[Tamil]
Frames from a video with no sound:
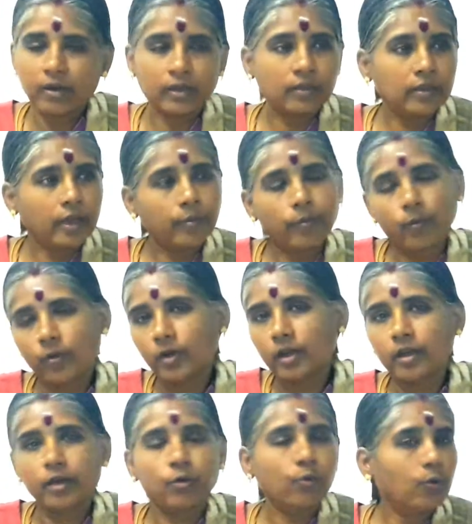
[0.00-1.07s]
வந்தேன்
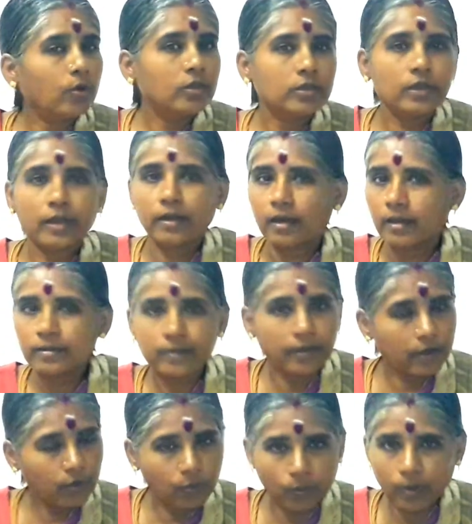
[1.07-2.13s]
போனேன் நான் குளித்தேன் எல்லாம்
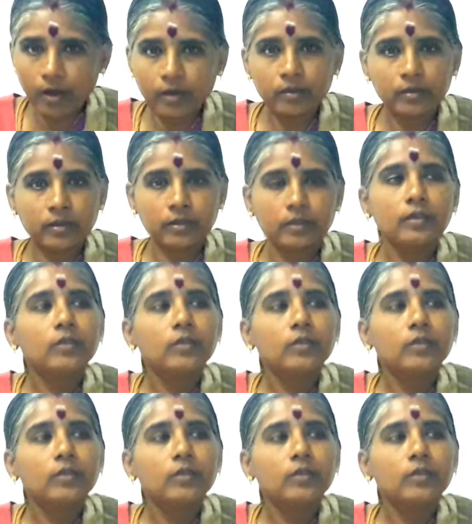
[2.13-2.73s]
செய்யக்கூடாது